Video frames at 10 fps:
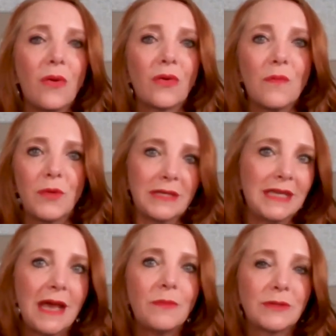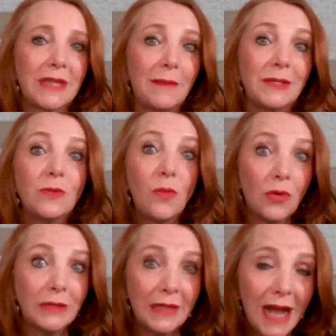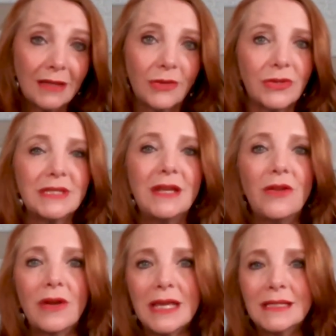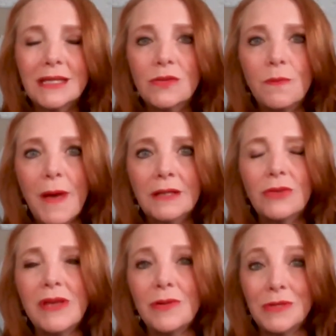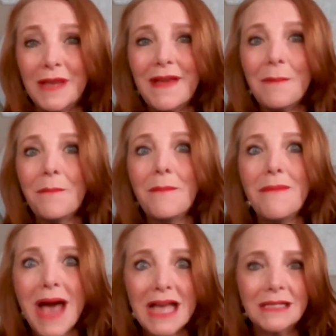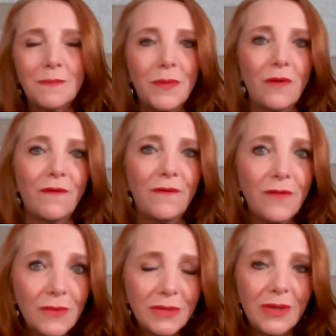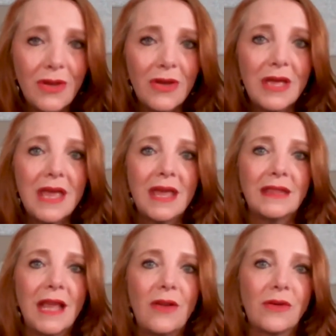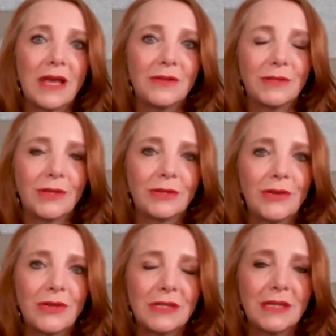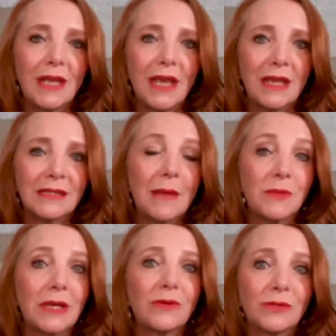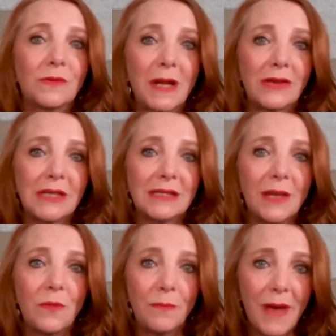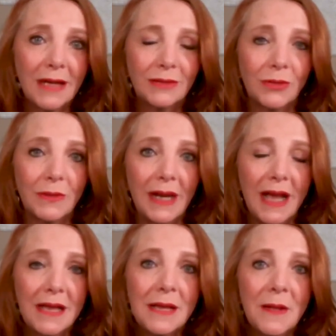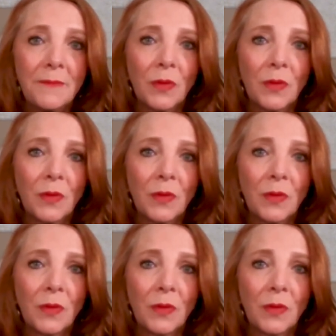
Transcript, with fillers: o como decíamos, tal vez un contrato, sino que este es un pacto inclusive más profundo de lo que nosotros eh, estamos acostumbrados a hacer un pacto, ¿verdad?